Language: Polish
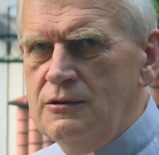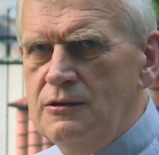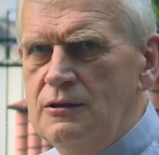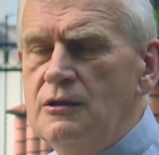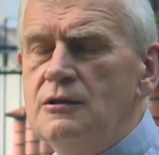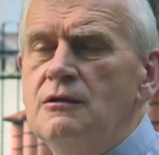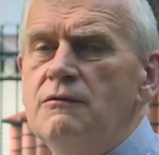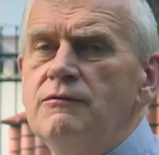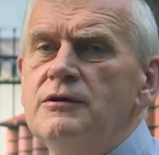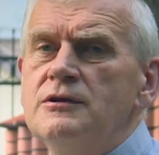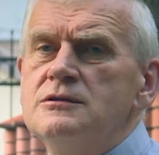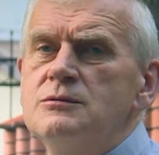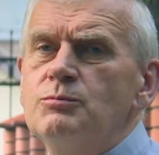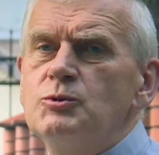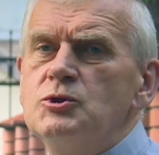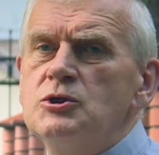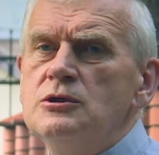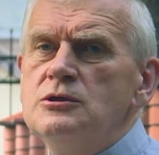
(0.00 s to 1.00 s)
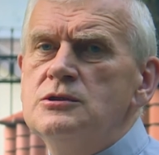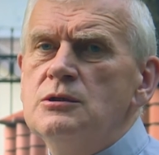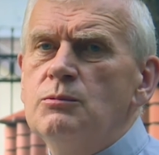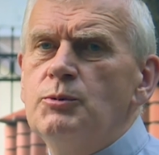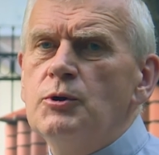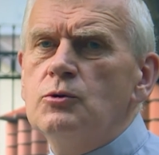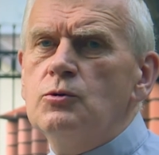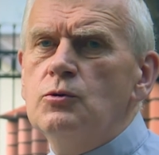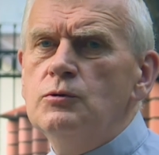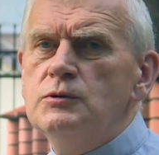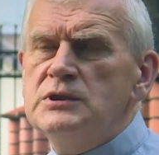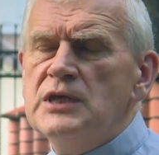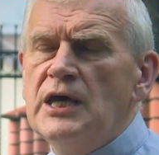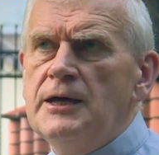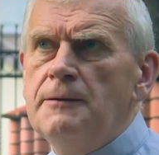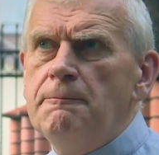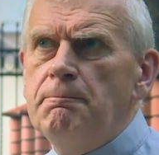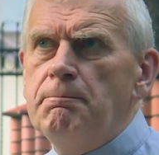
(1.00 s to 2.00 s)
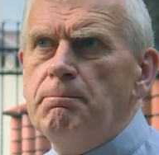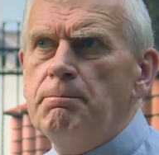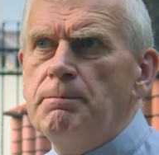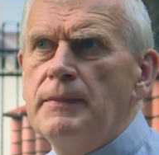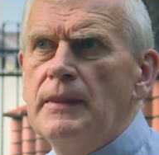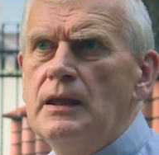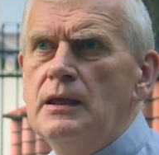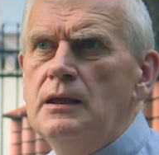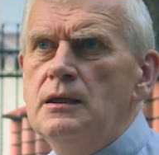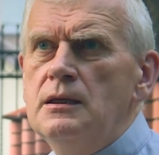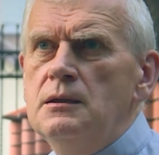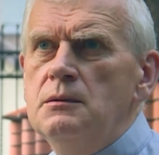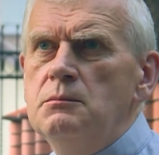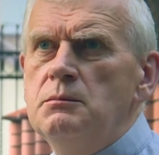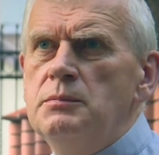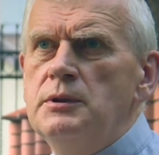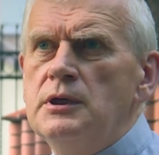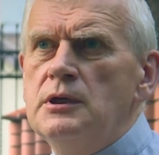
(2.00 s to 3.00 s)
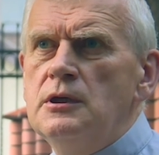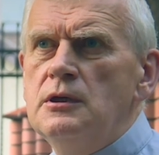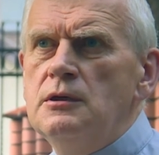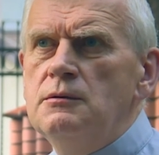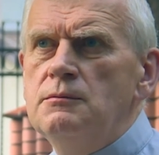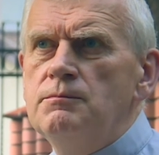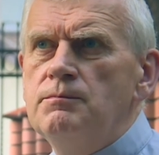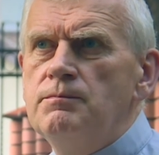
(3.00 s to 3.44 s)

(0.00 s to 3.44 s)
Kiedy więc przyjdzie pokusa, by